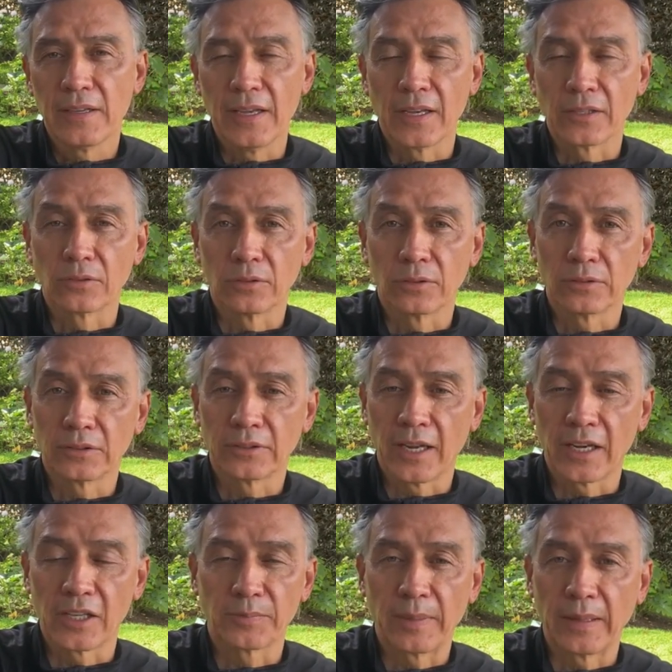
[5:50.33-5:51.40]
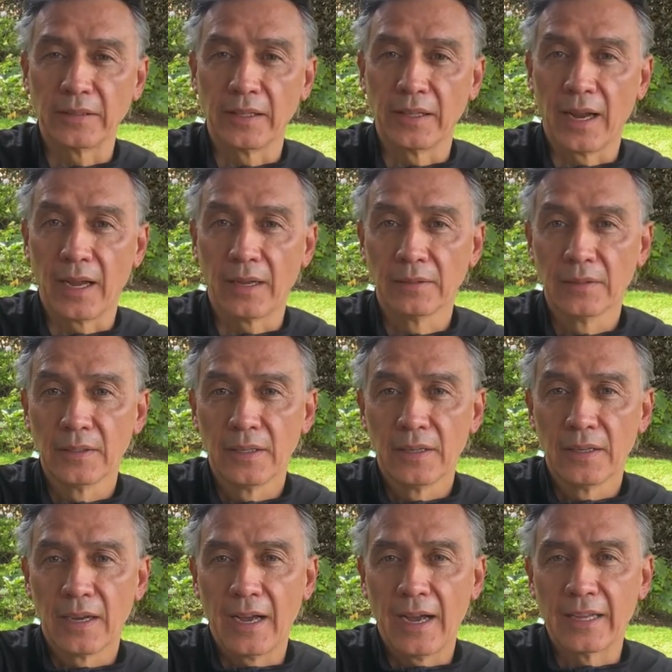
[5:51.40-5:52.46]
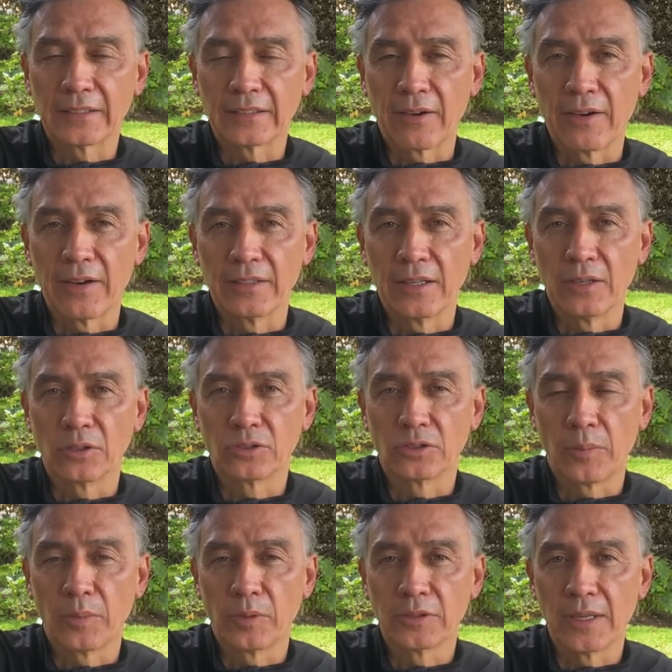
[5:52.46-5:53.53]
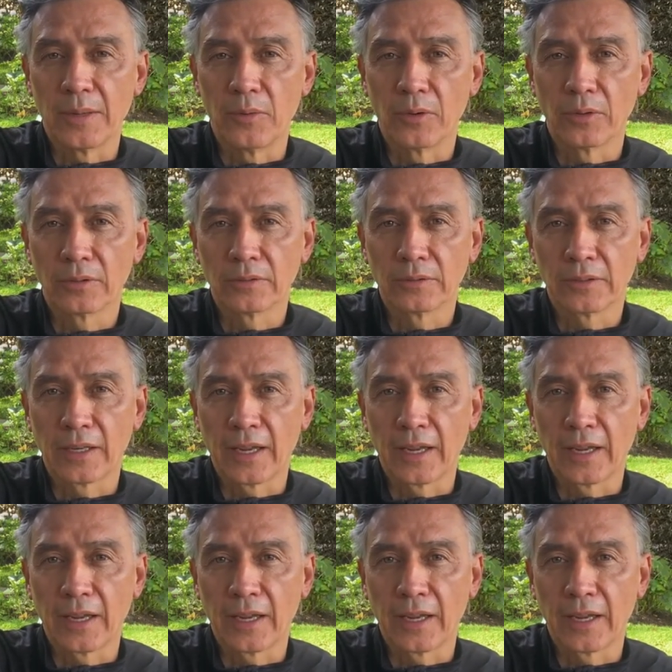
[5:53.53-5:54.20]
y eso se expandirá a través de los soplos de amor